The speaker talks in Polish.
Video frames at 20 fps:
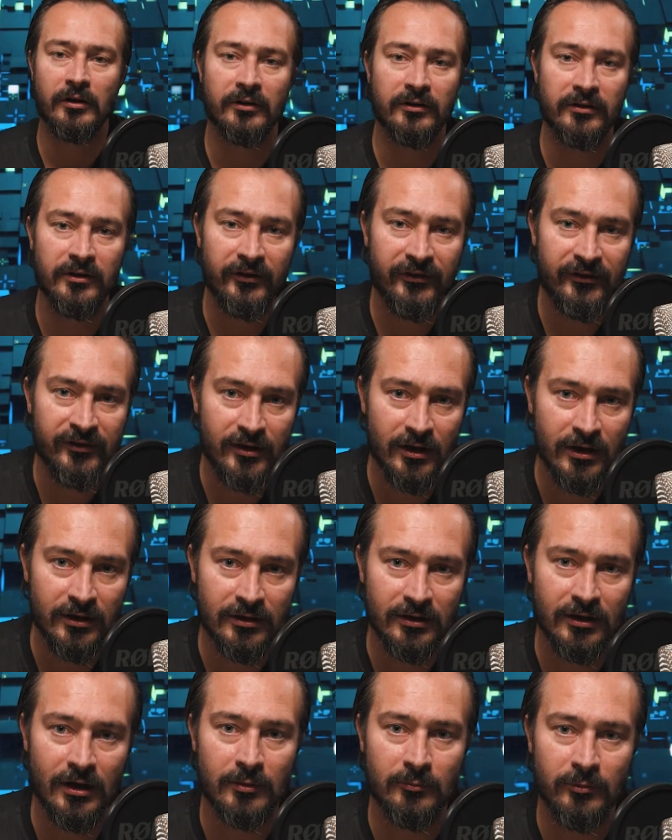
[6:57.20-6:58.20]

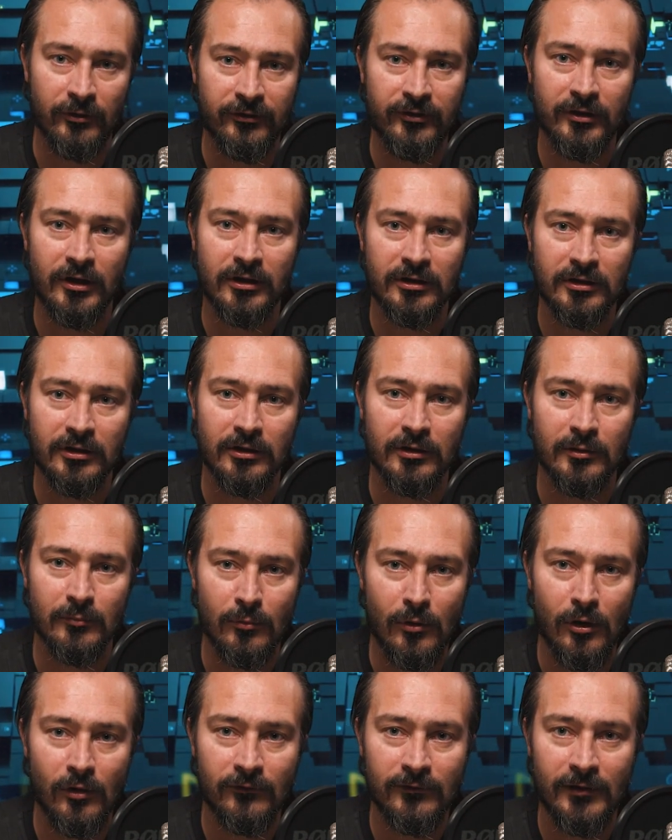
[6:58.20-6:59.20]
Niestety albo stety
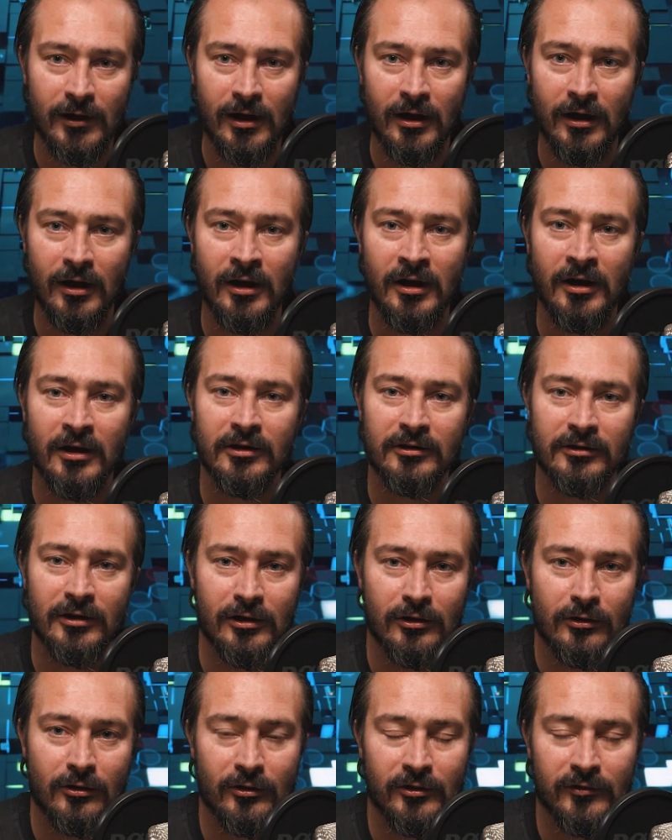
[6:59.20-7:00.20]
mowa
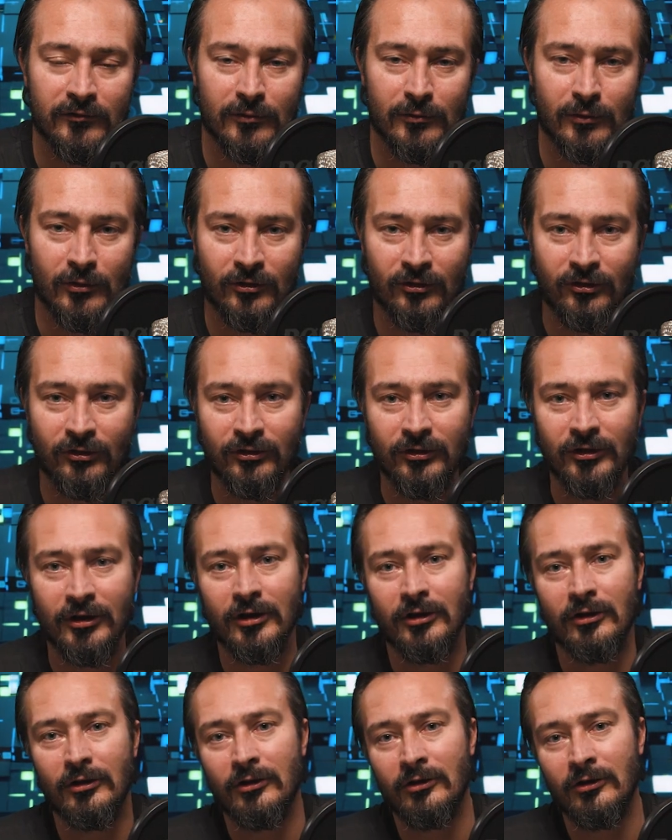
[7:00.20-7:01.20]
tylko i
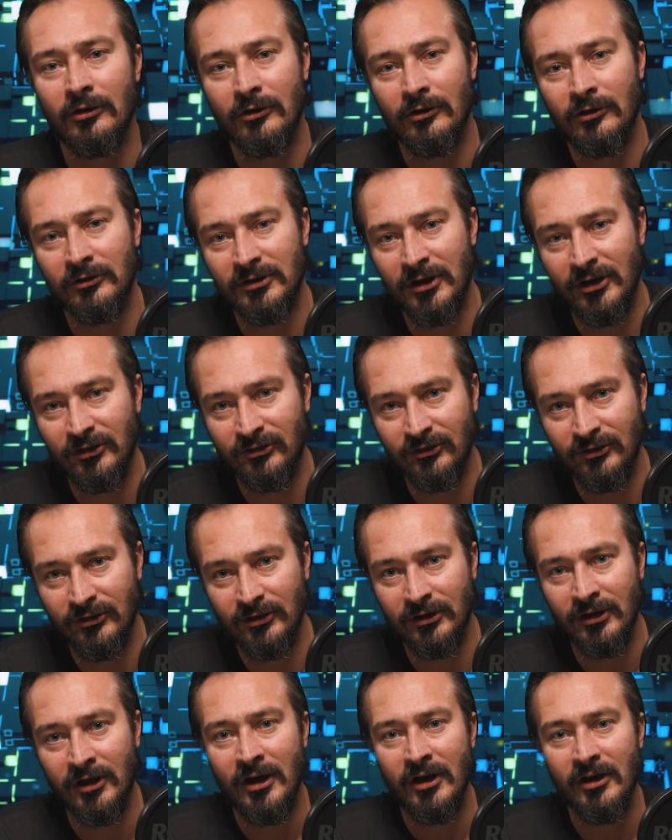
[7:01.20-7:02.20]
wyłącznie o
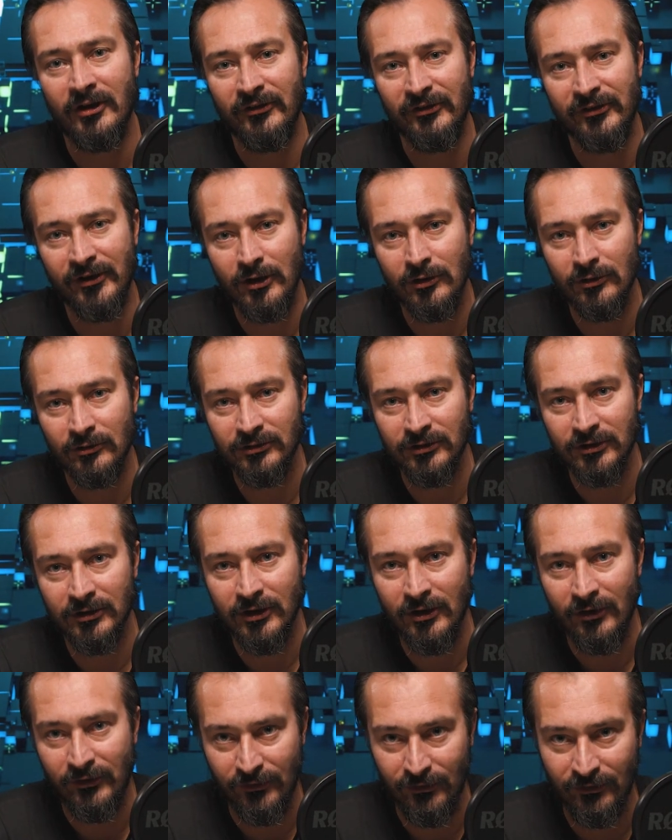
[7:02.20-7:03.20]
naszych
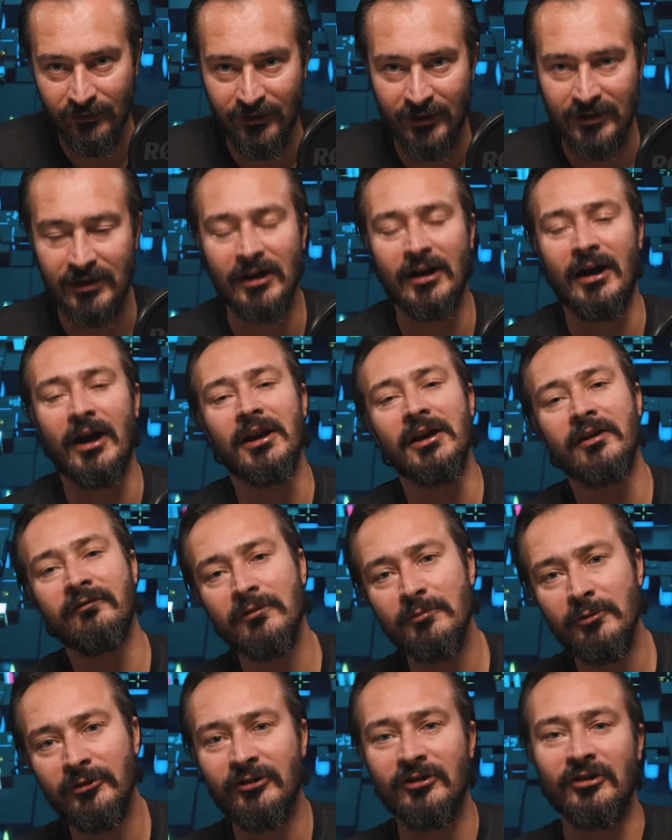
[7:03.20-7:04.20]
zachodnich sąsiadach. A jak
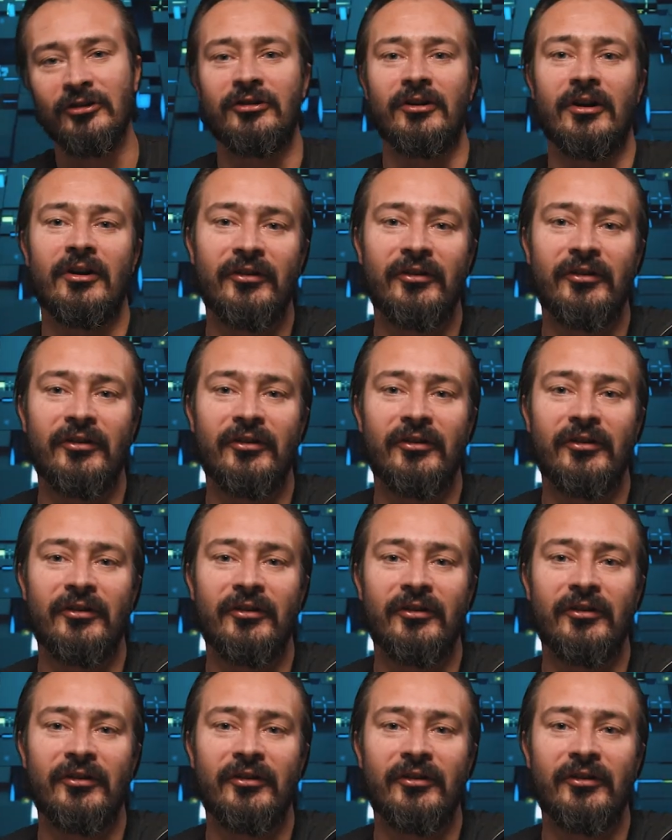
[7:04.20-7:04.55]
wy myślicie,